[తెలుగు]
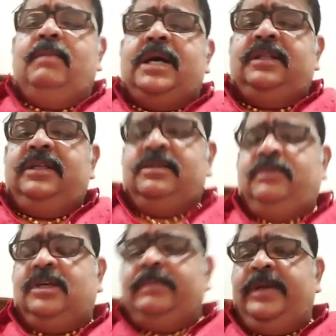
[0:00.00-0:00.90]
రా
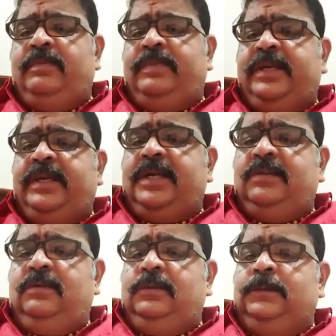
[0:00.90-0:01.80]
తేలనున్నారు అలాగే
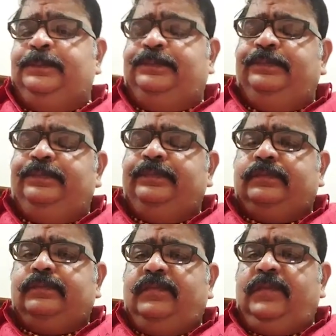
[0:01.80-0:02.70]

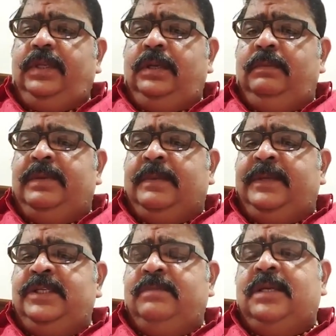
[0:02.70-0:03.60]
ప్రపంచంలోని చాలా
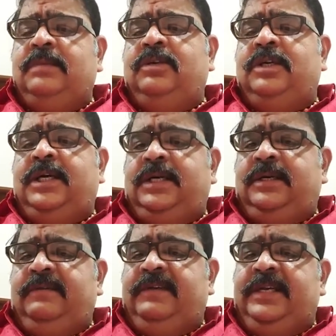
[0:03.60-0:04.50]
పెద్ద పెద్ద
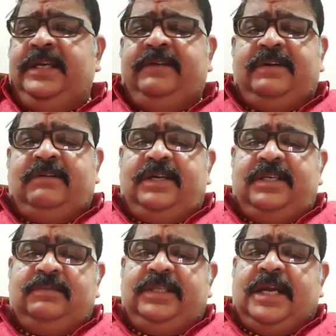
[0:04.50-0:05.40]
కంపెనీలన్నీ
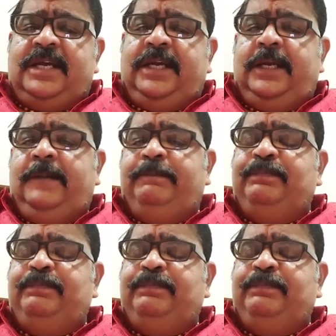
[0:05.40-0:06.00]
భారతదేశానికి